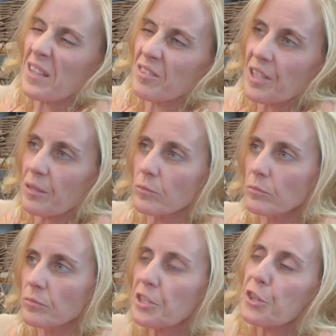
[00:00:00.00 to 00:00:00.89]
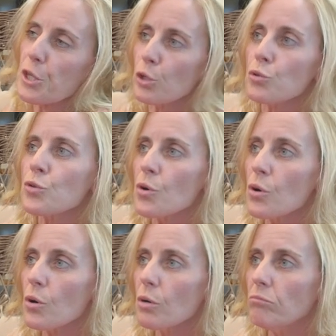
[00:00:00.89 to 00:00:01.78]
20,
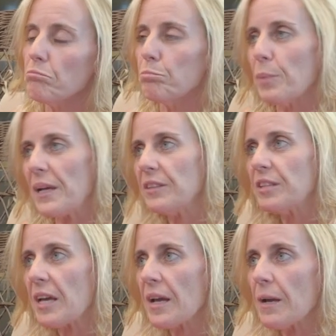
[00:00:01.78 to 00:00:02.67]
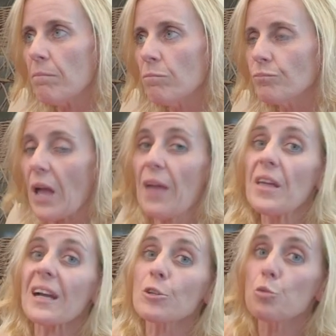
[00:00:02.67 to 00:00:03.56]
18, 20. Hay
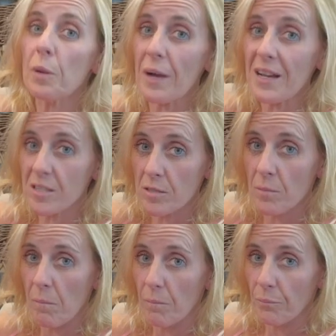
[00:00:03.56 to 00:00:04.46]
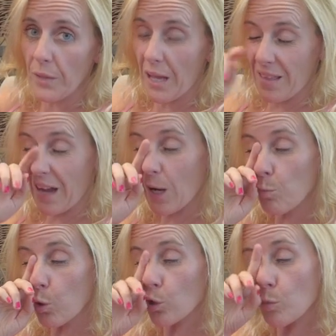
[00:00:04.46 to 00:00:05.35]
días que sube más. Ahí a lo
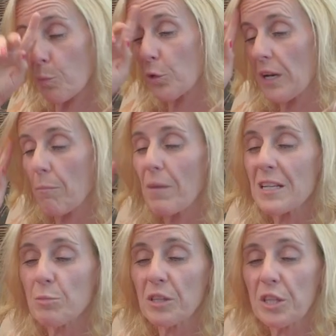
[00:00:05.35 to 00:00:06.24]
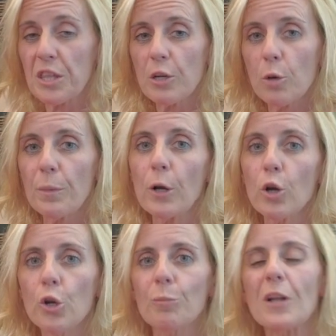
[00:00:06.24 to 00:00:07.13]
mejor se puede poner en más, 25, pero
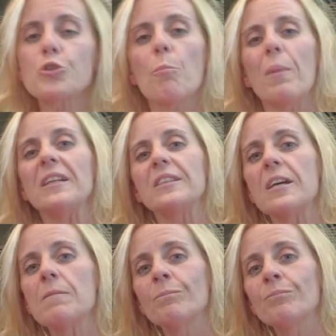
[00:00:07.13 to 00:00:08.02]
lo normal son 20.